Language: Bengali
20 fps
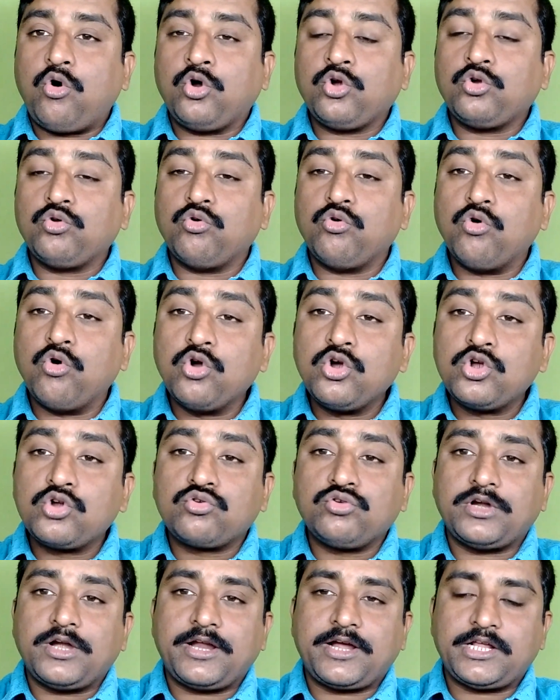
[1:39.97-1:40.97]
অন হোল্ড
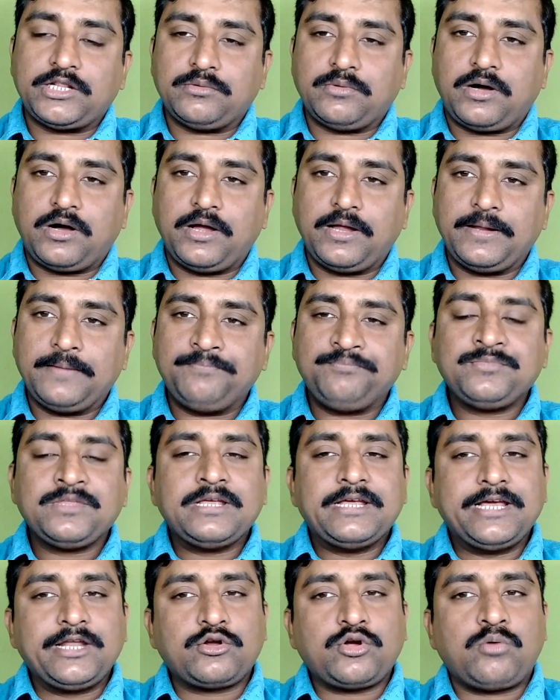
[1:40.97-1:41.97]
করে রেখে দেওয়া হয়
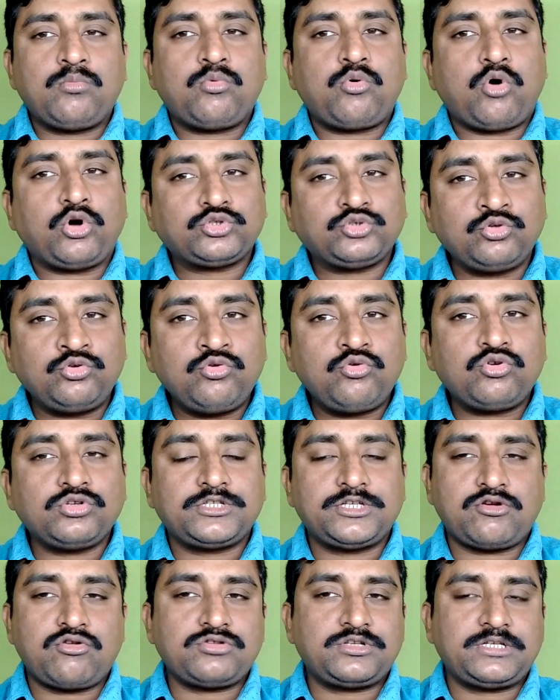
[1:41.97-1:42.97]
এরকম অসংখ্য
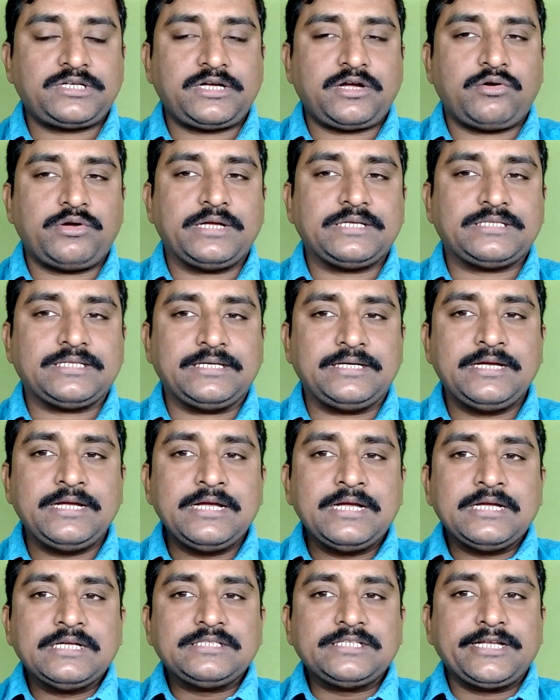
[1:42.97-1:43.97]
শিক্ষক শিক্ষিকা হয়েছে
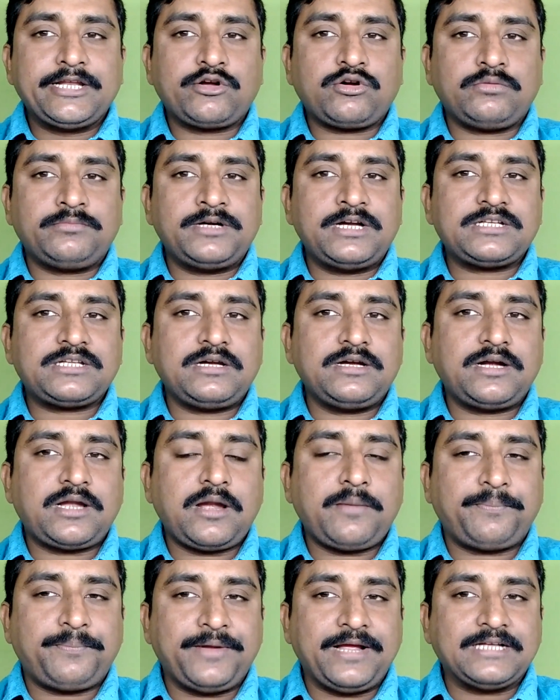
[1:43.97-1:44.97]
যে রেকমেন্ডেশন
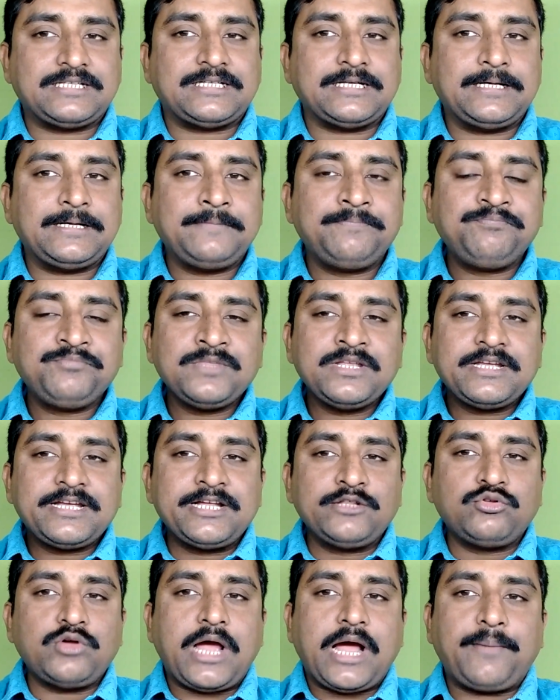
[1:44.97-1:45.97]
লেটার পেয়েছে
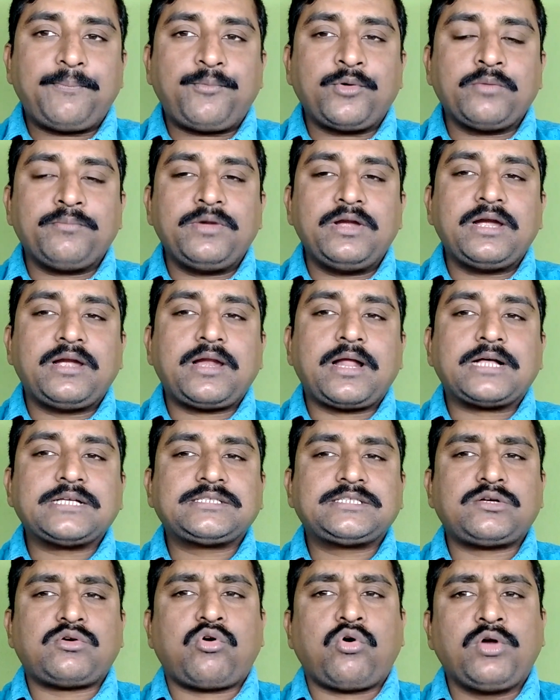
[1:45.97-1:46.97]
কিন্তু অ্যাপয়েন্টমেন্ট লেটার
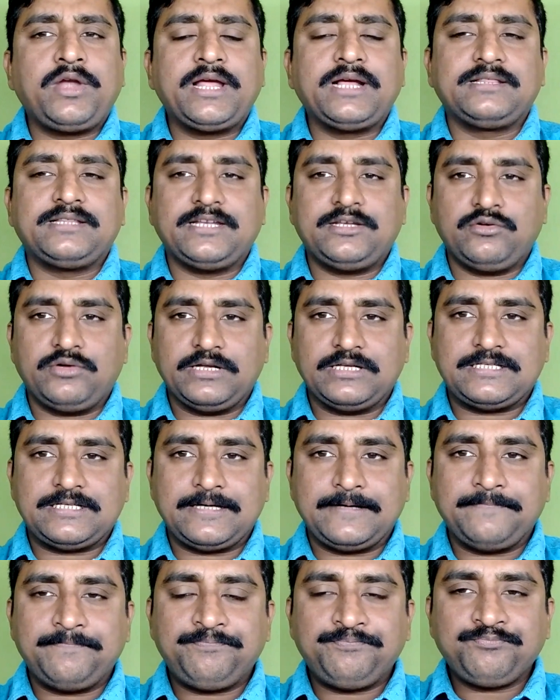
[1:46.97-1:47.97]
আসতে অনেক দেরি হয়েছে
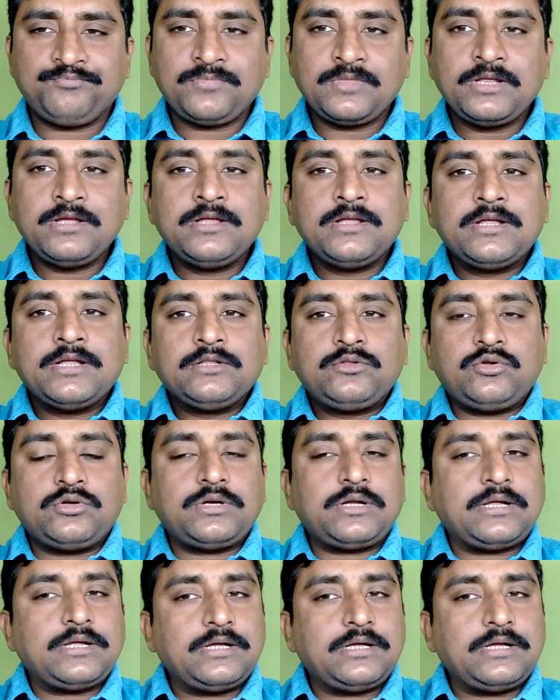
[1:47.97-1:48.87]
তো